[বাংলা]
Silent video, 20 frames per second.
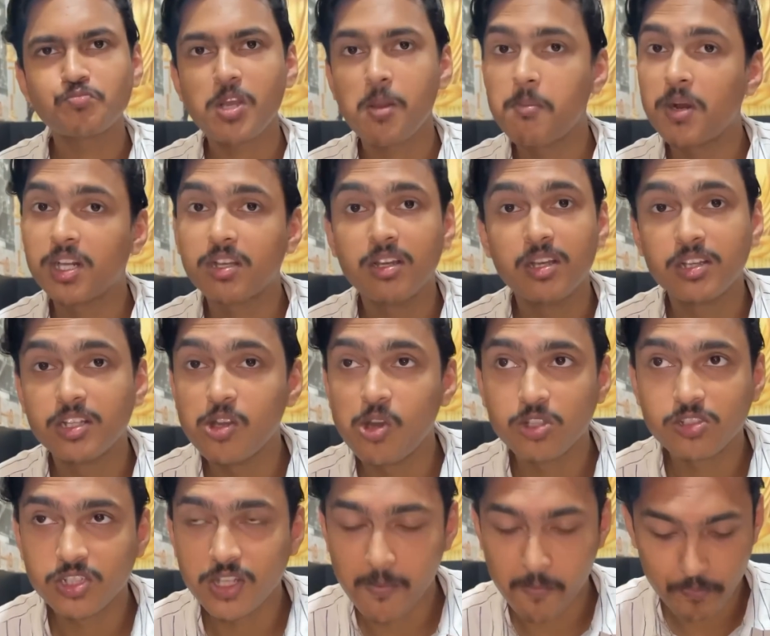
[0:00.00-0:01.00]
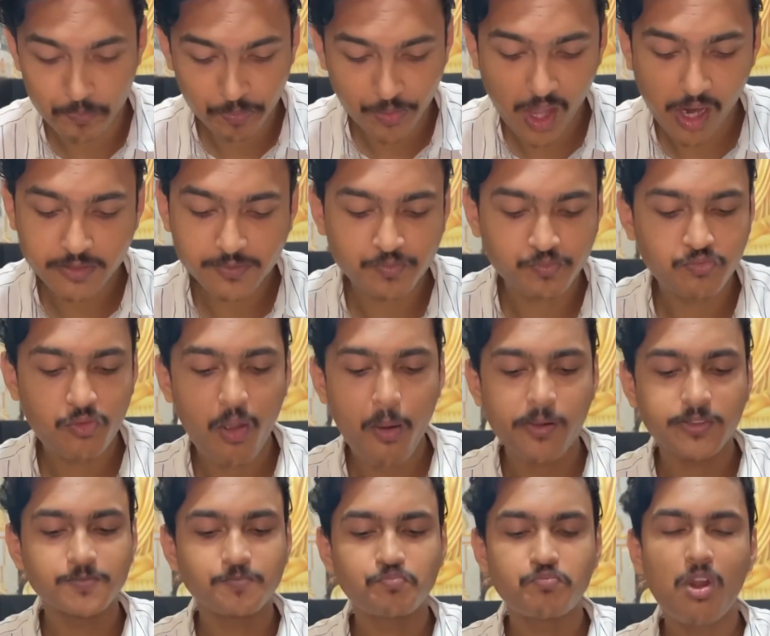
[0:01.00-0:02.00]
বাট খেতে অসাম
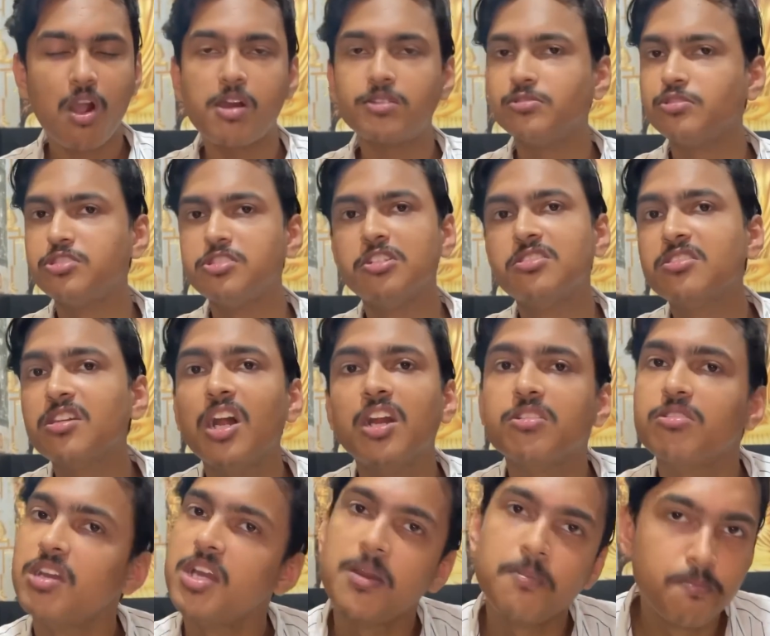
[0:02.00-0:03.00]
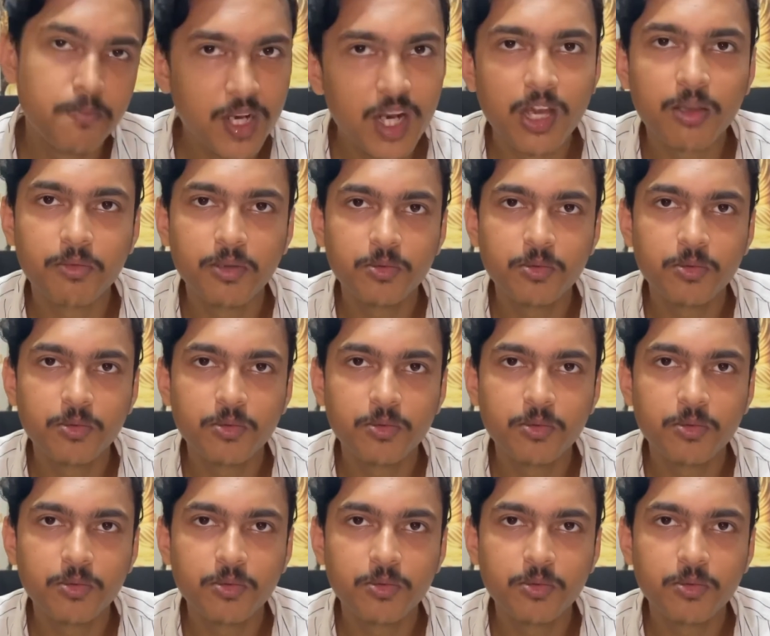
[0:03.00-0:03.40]
শীতকালে তো হেভি লাগবে